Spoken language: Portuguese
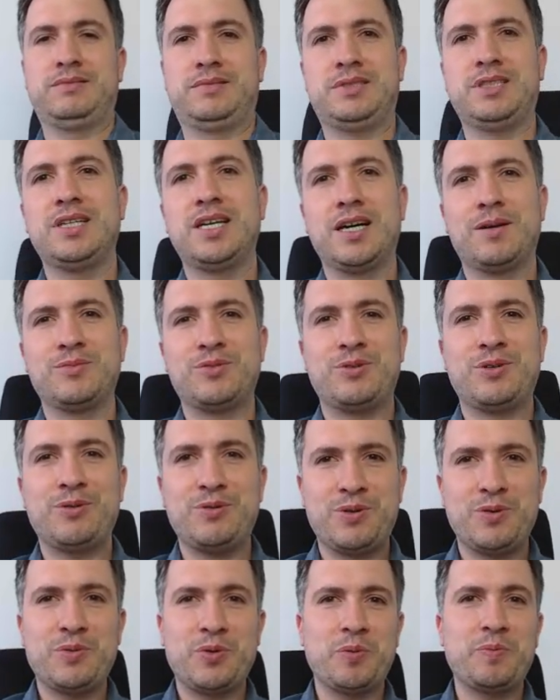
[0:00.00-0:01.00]
digamos, eu,
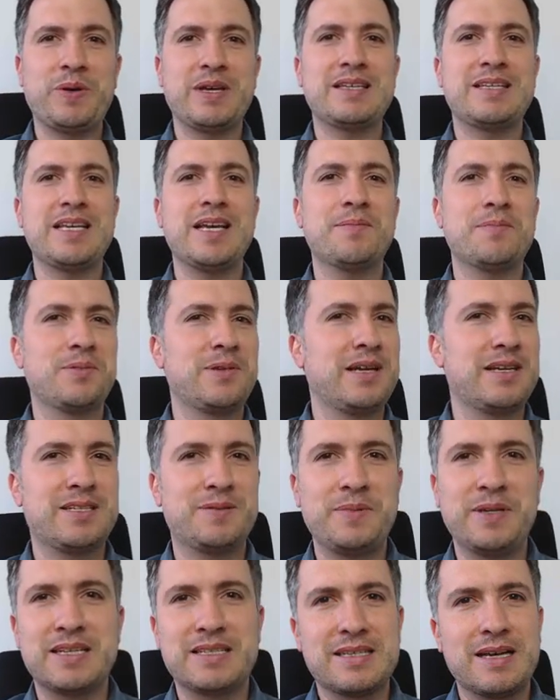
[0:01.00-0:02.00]
eu, eu percebo nas
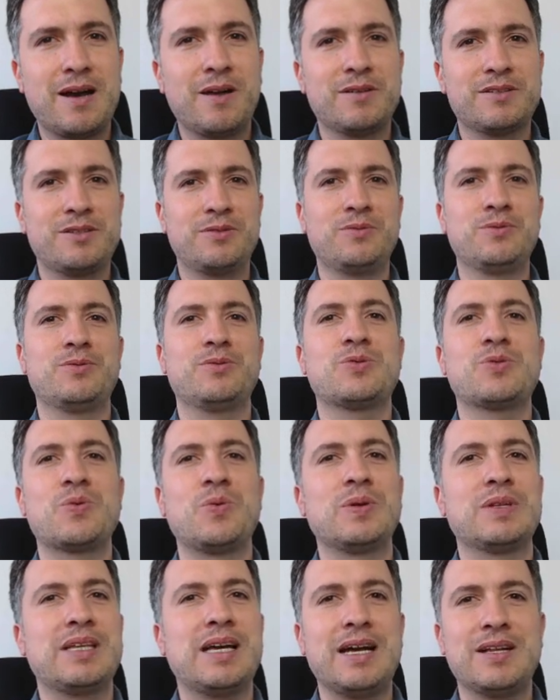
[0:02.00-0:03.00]
minhas aulas e nos
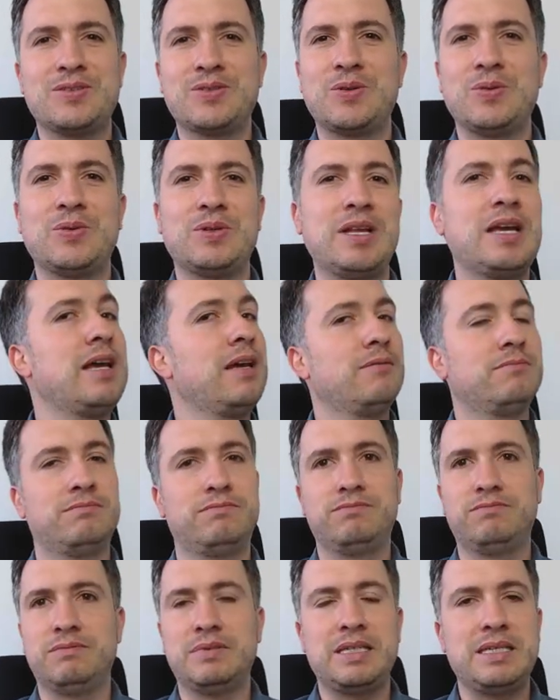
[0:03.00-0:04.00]
contatos que eu
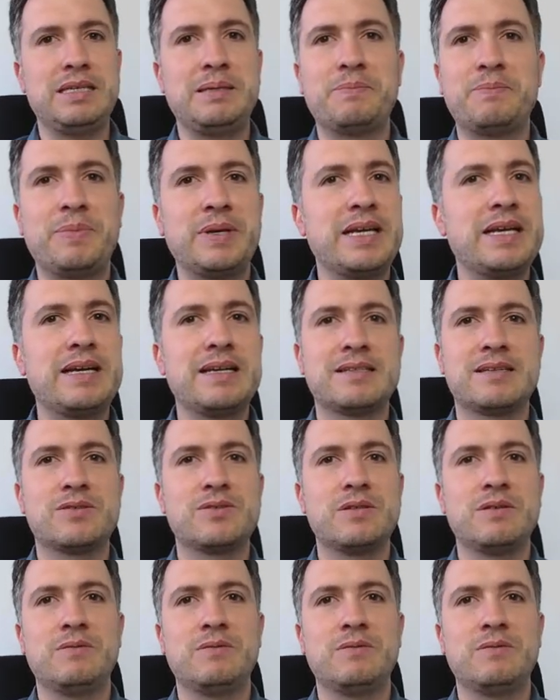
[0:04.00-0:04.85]
tenho em empresas,